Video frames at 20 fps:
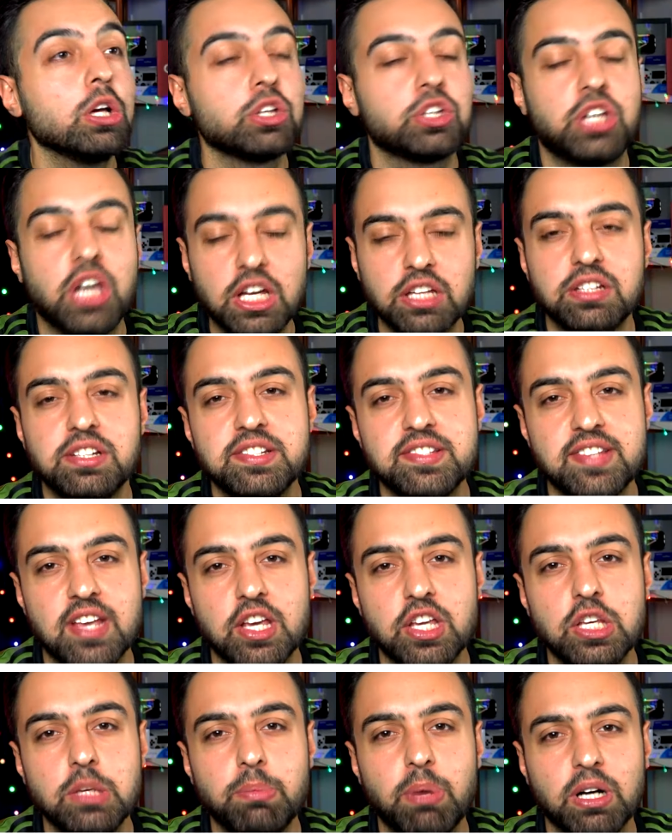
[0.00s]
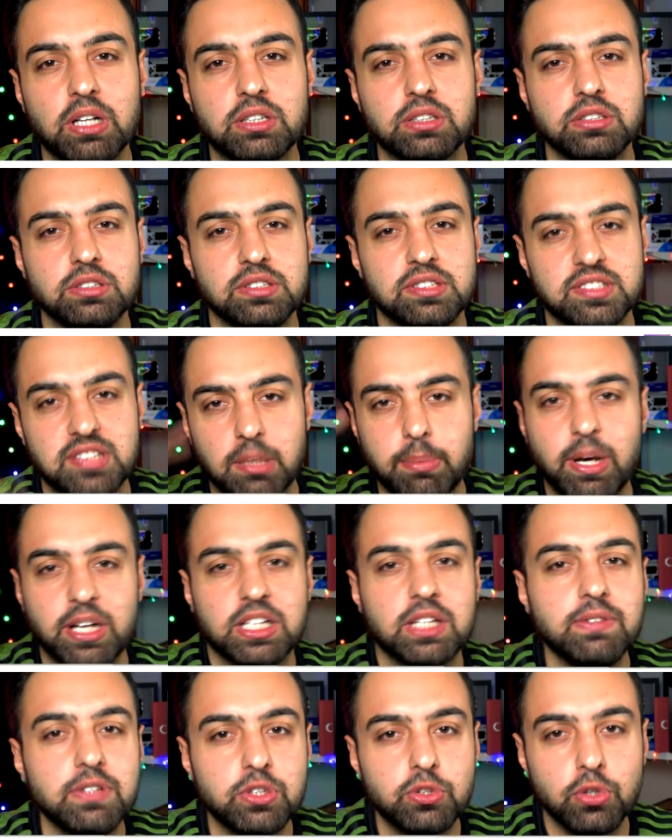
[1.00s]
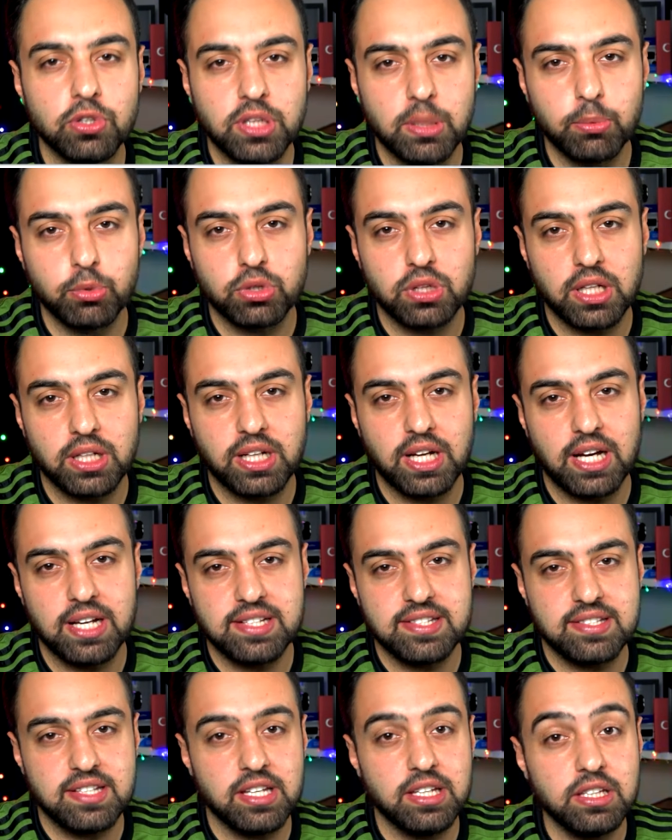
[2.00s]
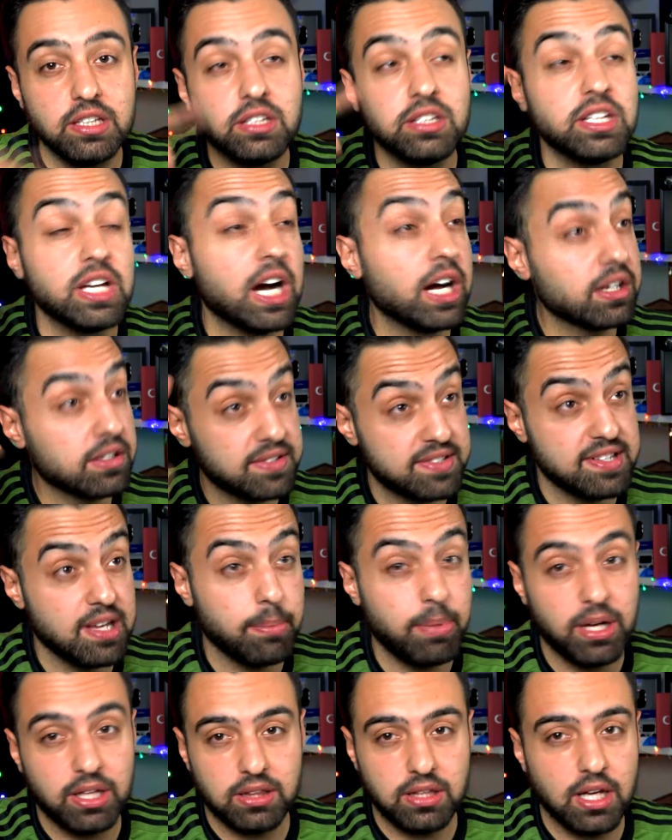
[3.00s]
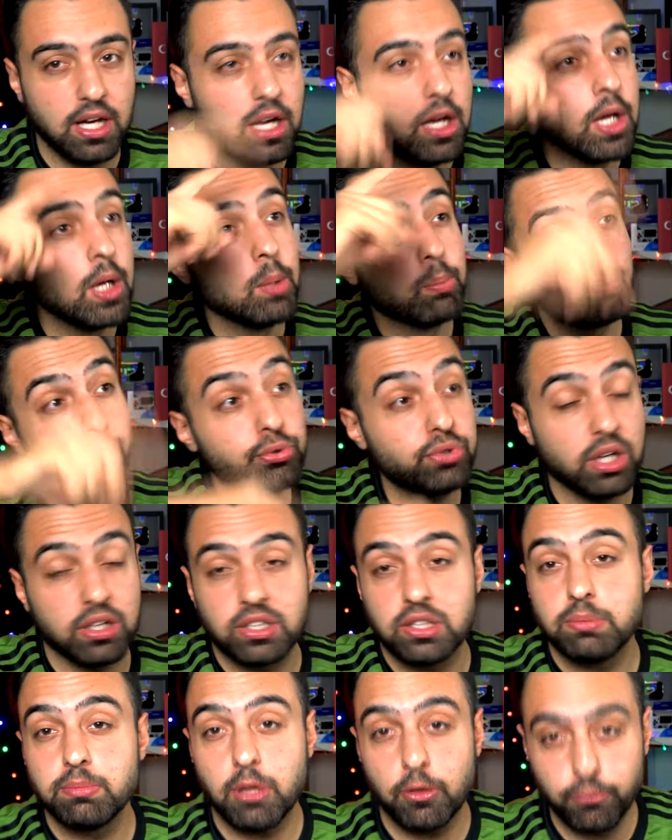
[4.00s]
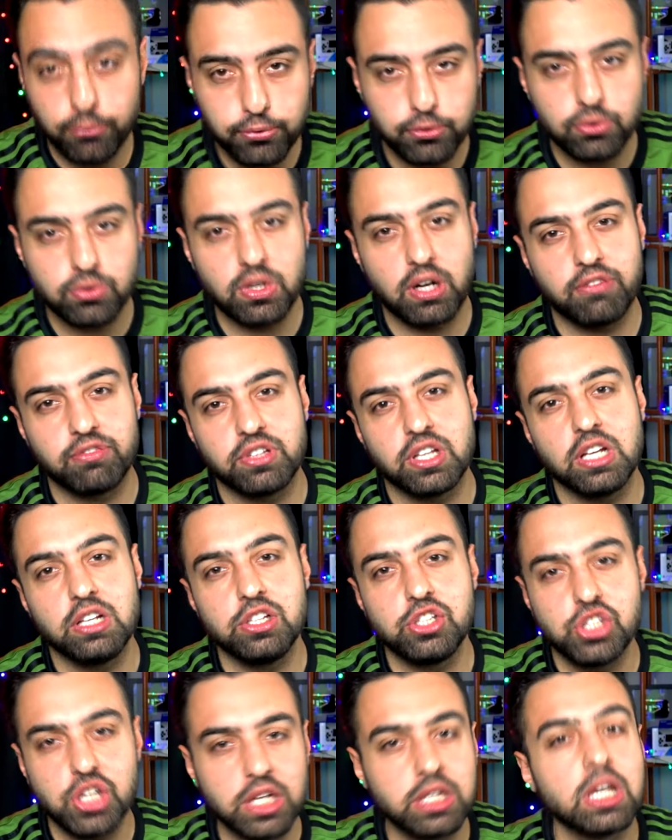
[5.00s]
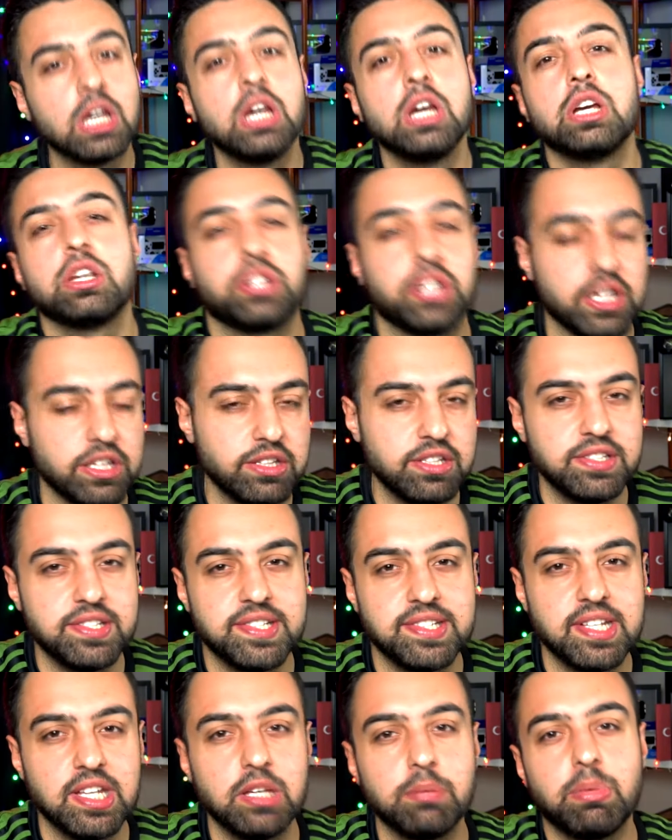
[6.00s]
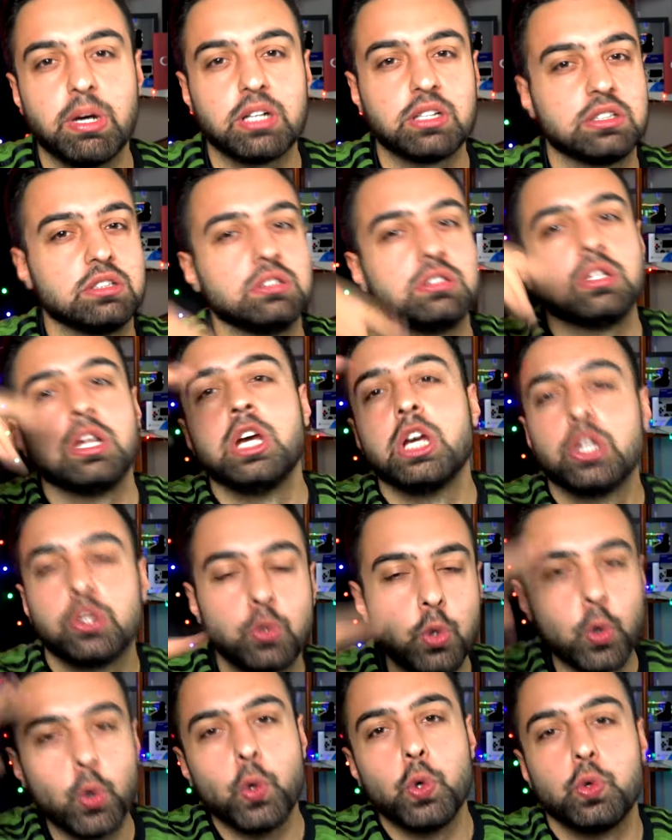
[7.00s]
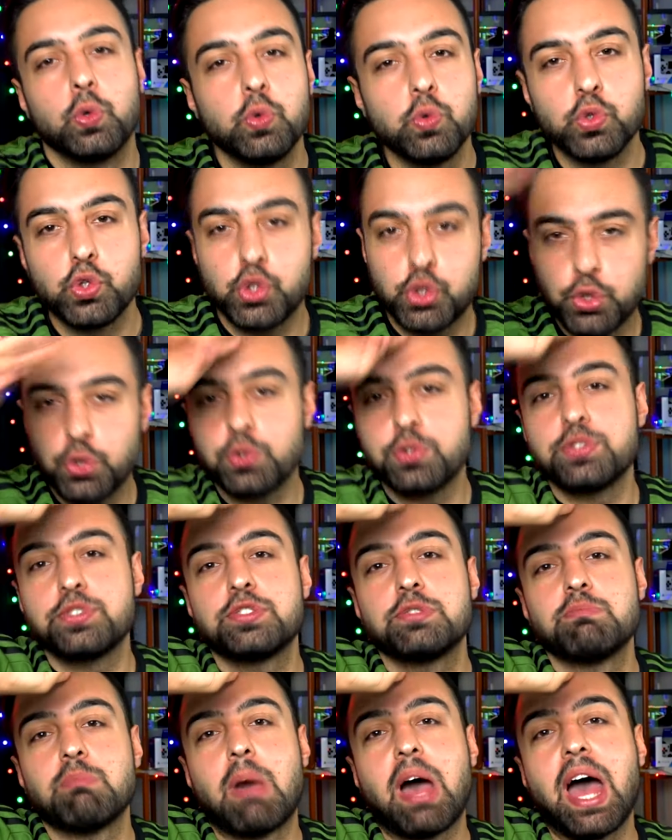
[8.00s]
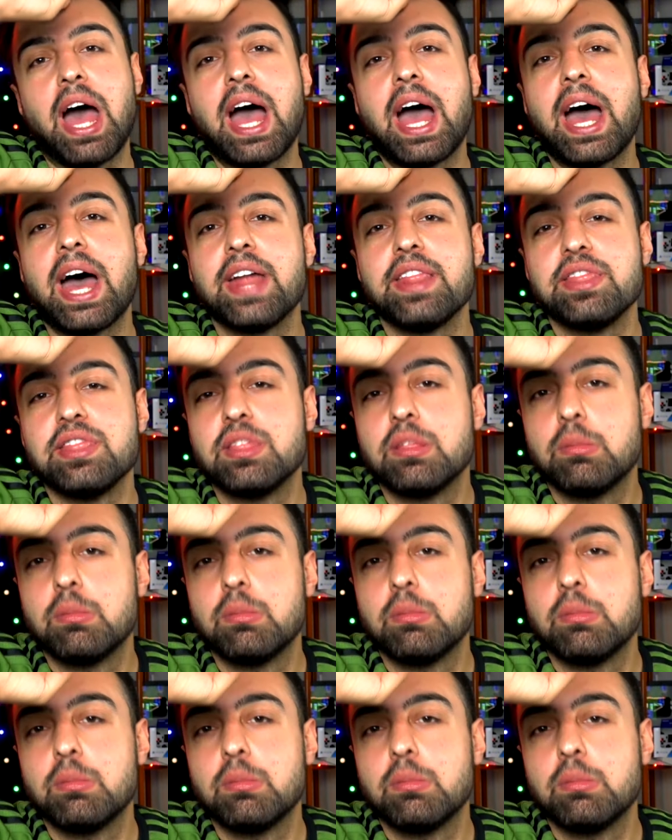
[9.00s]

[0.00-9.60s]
Kendinize iyi bakın. Sabahki videoyu da mutlaka izleyin. Yarın sabah da bu takımla foot draft gelecek. Kendinize iyi bakın. Görüşürüz man.